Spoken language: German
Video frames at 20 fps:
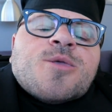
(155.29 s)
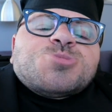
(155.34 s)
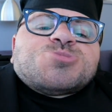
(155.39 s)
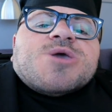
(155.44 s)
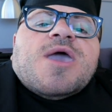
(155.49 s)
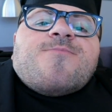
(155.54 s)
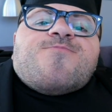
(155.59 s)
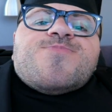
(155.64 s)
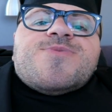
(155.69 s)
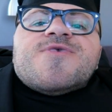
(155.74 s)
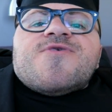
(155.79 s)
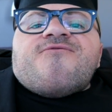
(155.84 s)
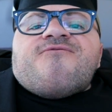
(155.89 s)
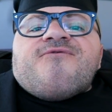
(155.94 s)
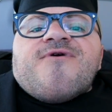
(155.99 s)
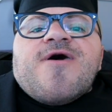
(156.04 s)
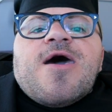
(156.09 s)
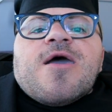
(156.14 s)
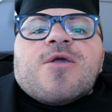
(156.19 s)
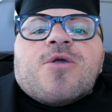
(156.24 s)
Schreibt diese
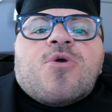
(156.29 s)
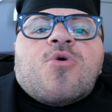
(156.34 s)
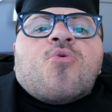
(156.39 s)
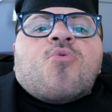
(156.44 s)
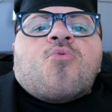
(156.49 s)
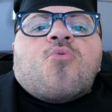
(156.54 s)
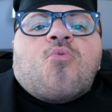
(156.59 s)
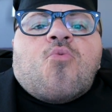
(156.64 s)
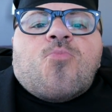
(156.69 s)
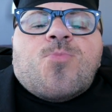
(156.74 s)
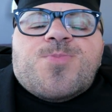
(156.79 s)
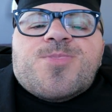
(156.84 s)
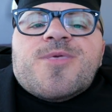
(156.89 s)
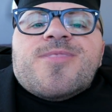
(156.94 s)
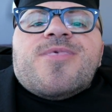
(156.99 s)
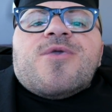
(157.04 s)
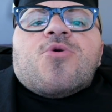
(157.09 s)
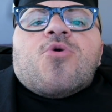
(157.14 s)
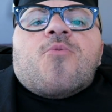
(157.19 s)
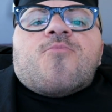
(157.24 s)
Fragen unten
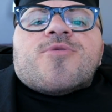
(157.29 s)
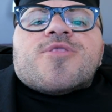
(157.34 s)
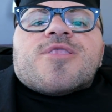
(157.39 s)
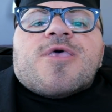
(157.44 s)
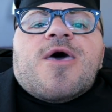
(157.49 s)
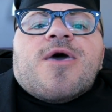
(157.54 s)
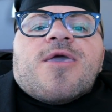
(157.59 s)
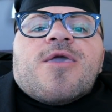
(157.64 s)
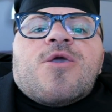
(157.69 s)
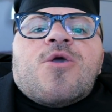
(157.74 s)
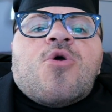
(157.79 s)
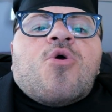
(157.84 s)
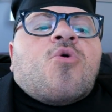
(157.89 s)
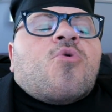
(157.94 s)
in die Kommentare.